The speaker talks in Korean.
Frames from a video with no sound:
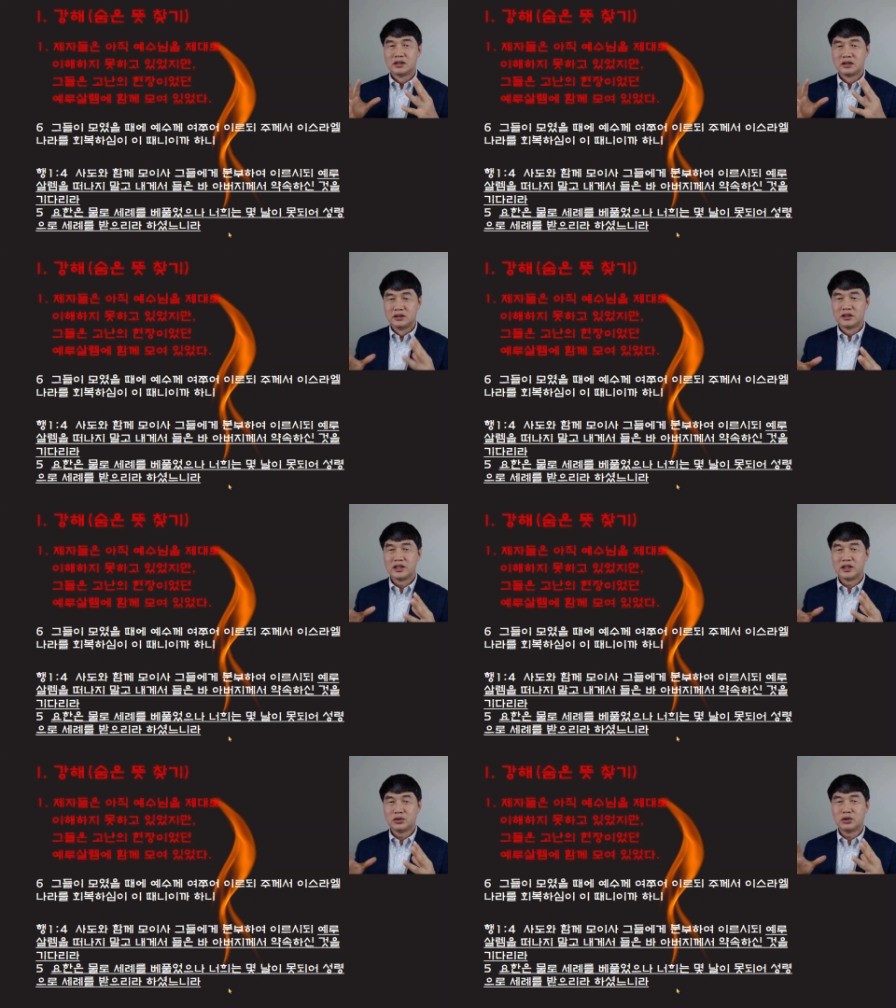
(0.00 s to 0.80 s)

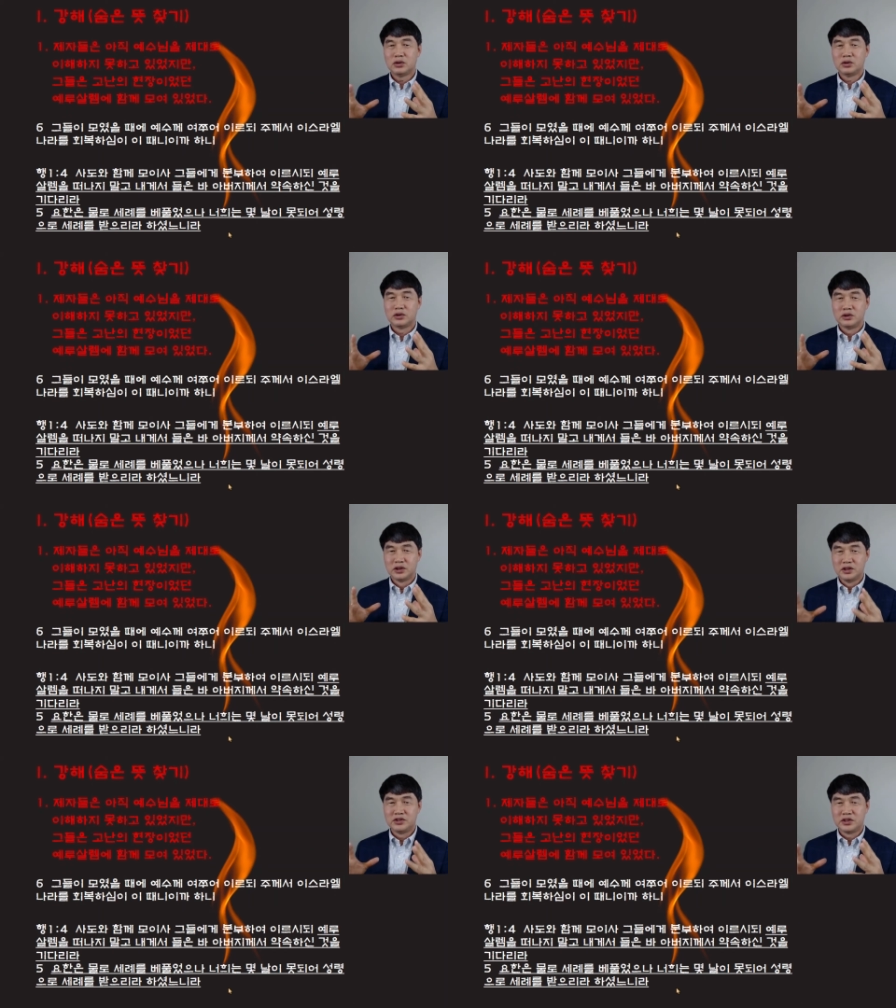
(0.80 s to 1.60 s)
그래도
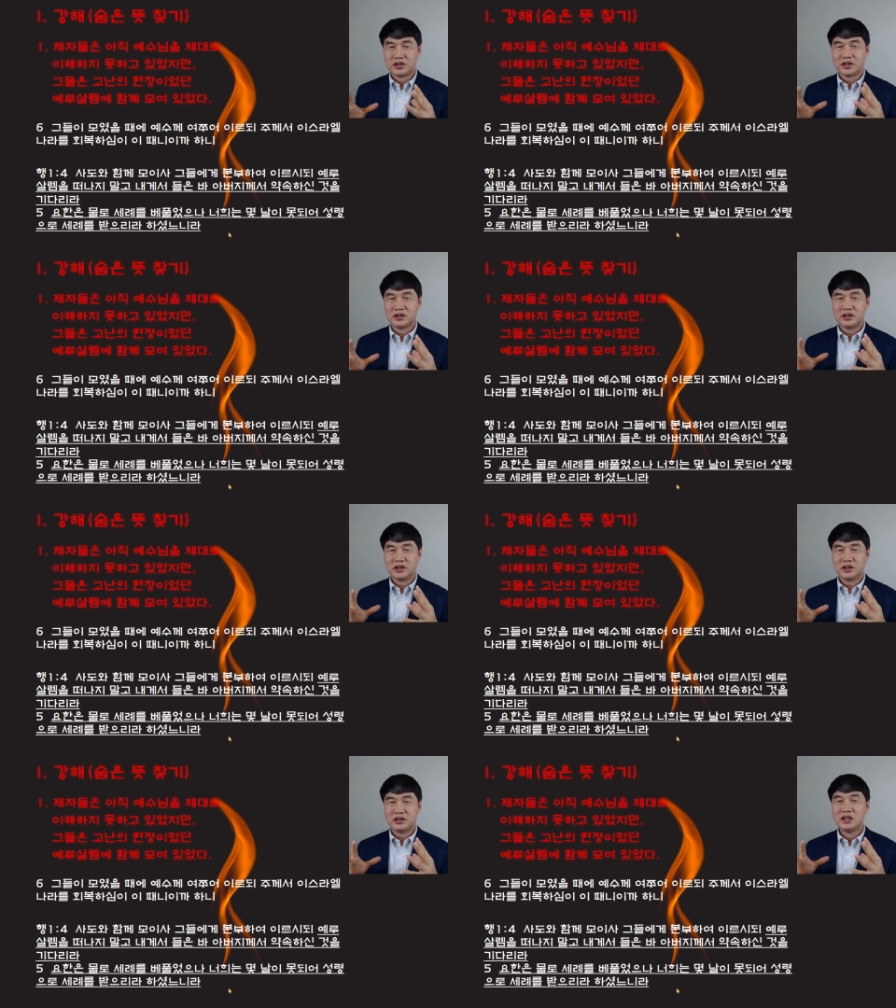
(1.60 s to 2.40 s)
너희
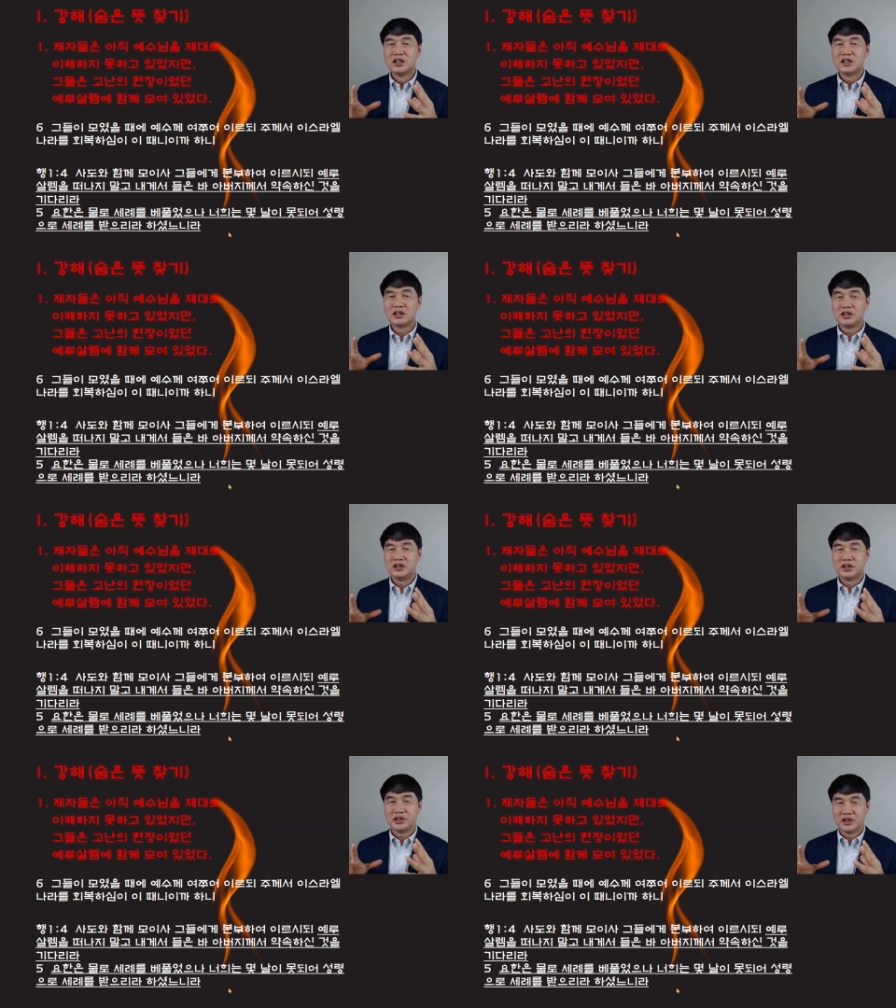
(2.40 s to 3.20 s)
제자들이
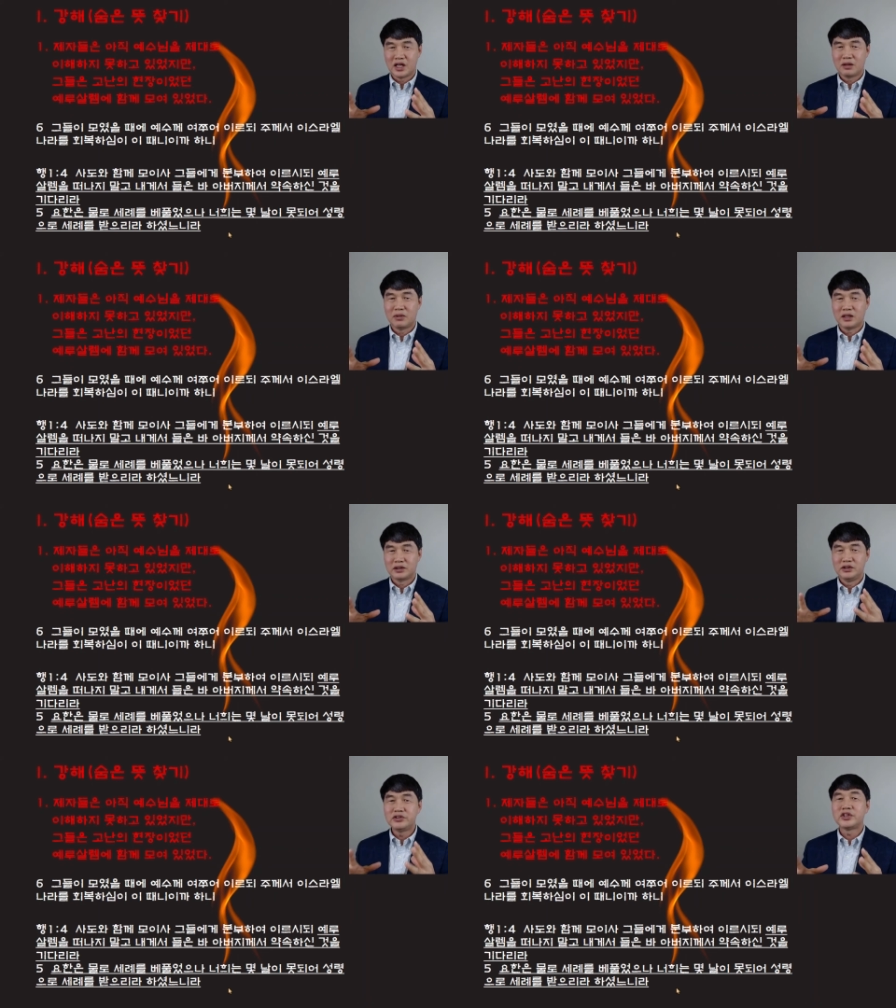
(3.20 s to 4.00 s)
여기에 남아
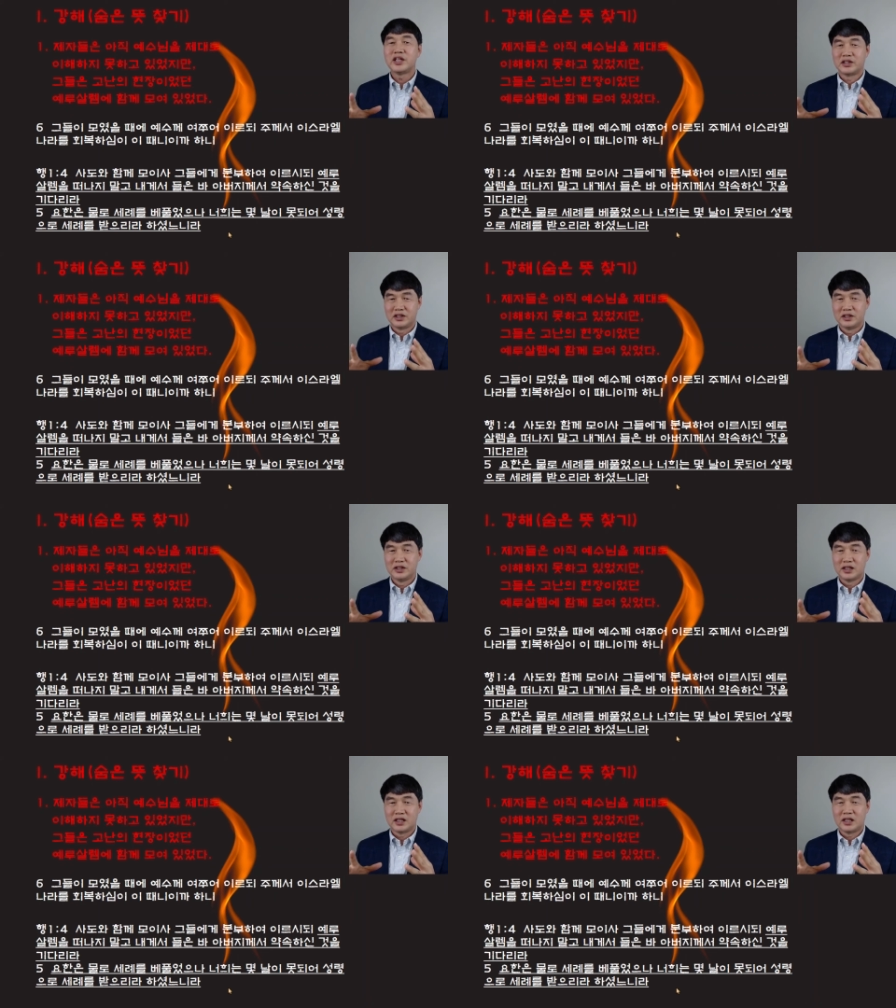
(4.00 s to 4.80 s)
있어야
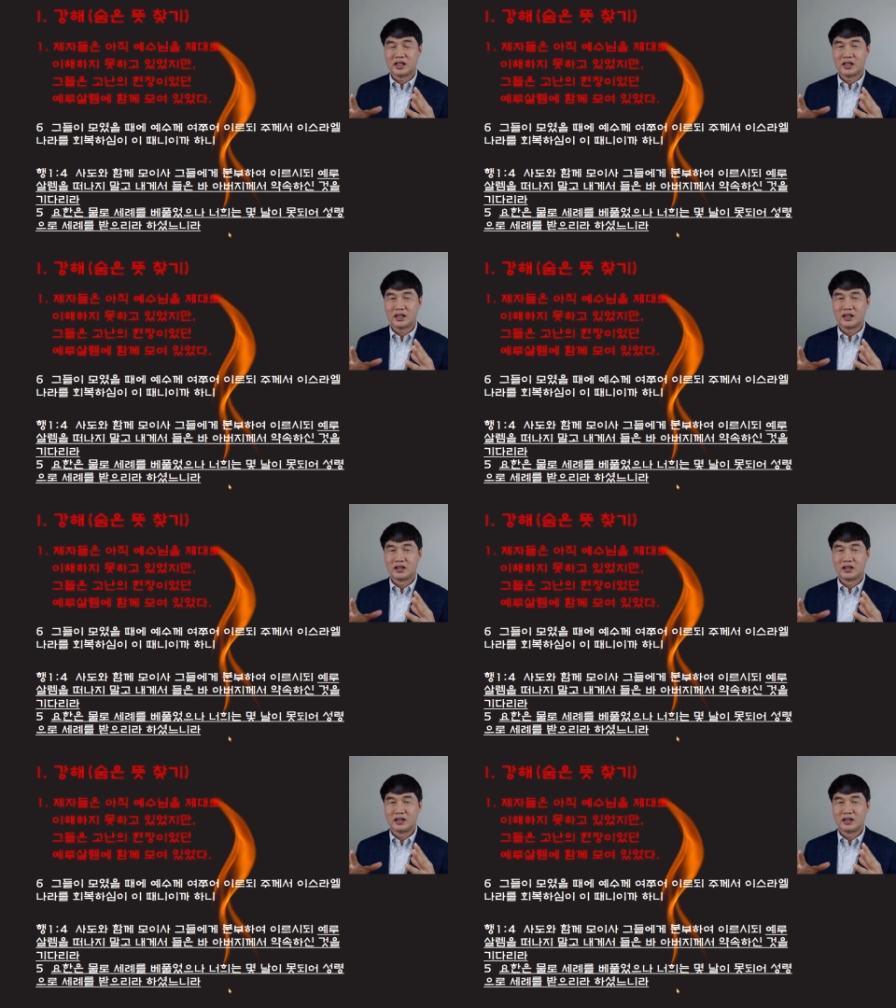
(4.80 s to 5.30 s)
된다.